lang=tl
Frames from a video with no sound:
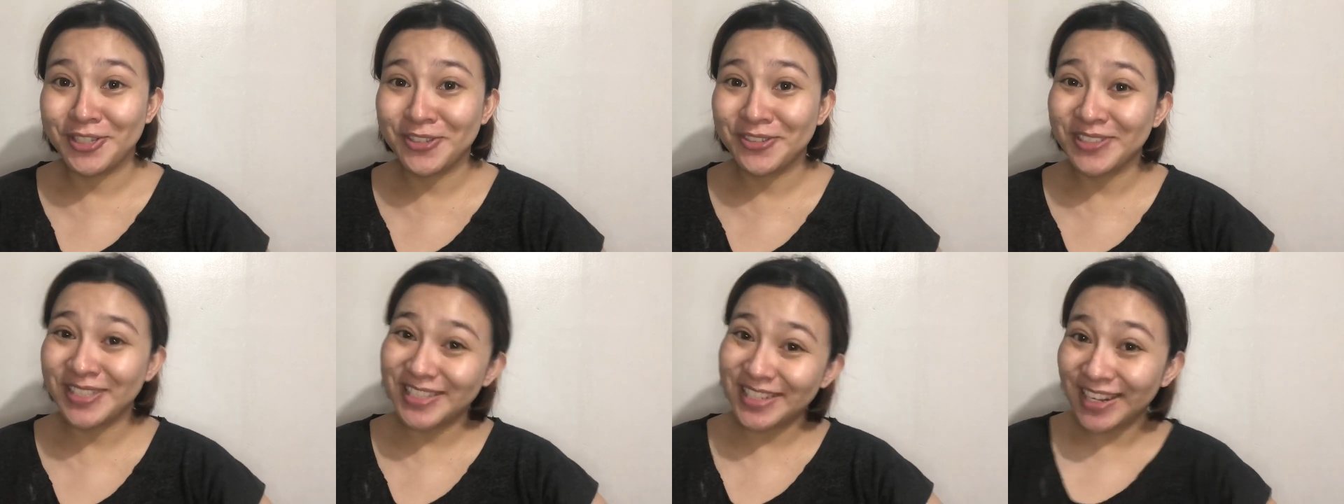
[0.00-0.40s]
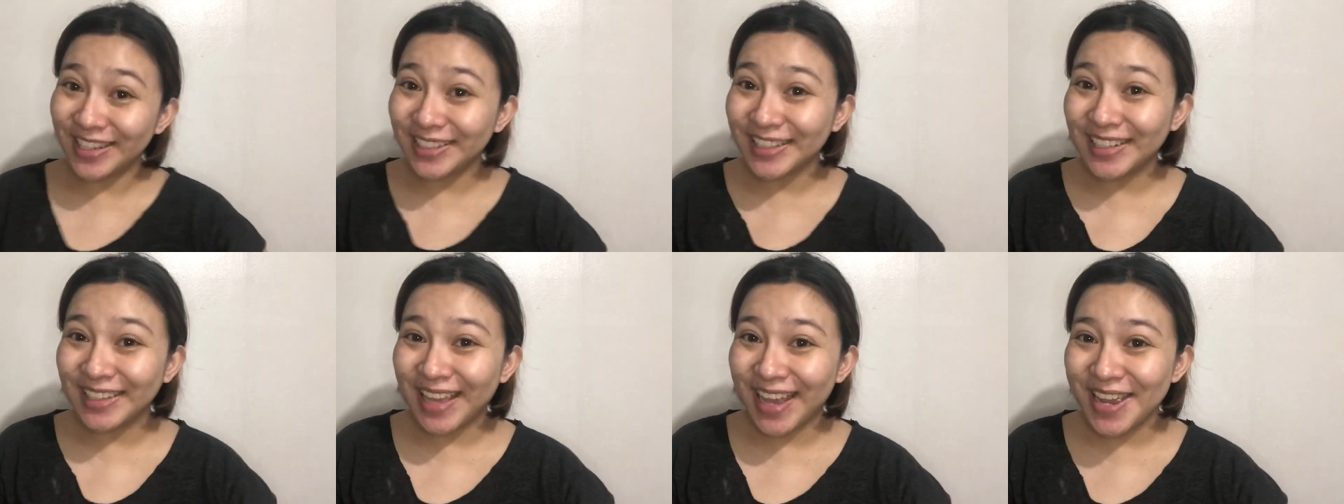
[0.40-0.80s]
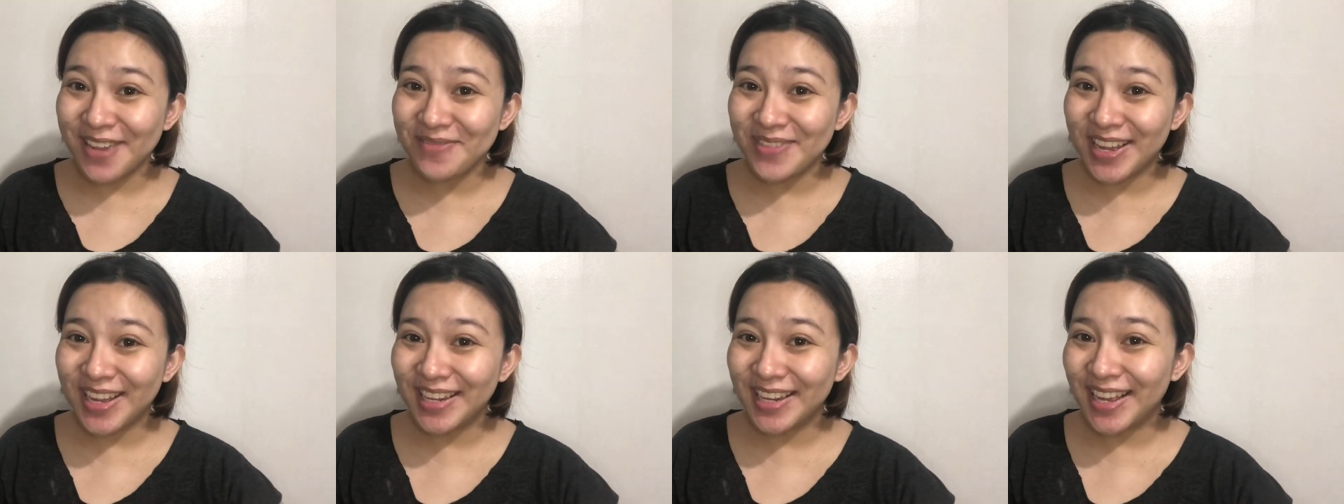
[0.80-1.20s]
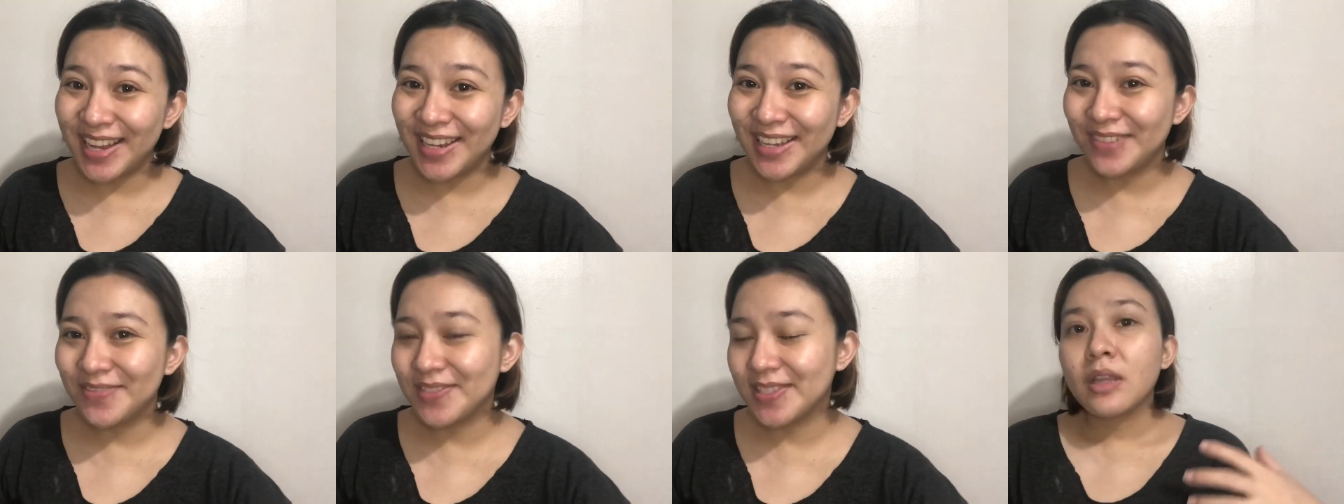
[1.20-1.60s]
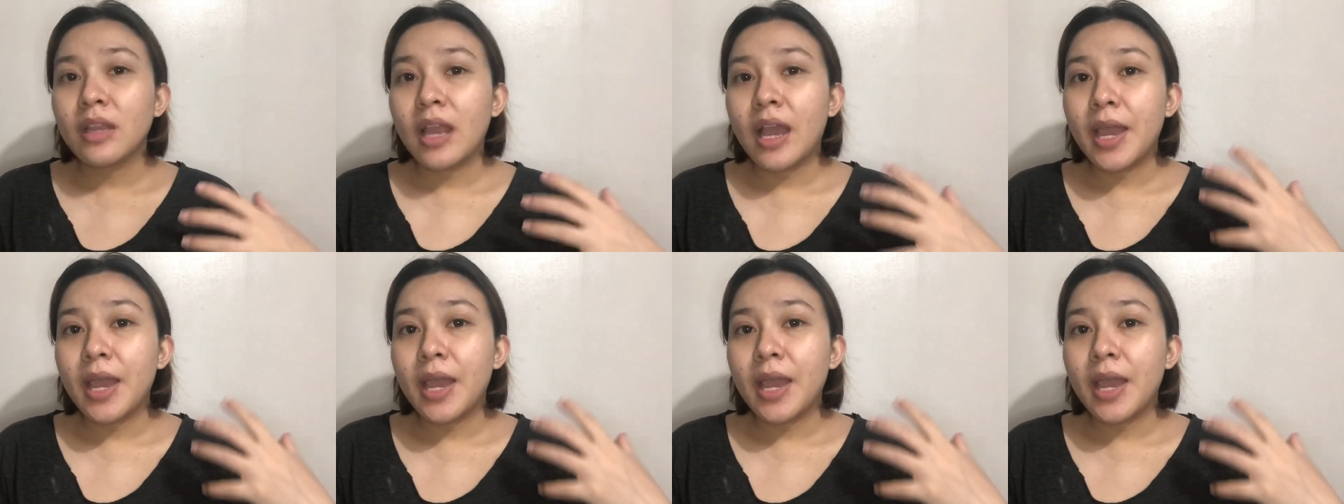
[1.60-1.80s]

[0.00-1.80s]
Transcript: So, start na tayo mga lalabs.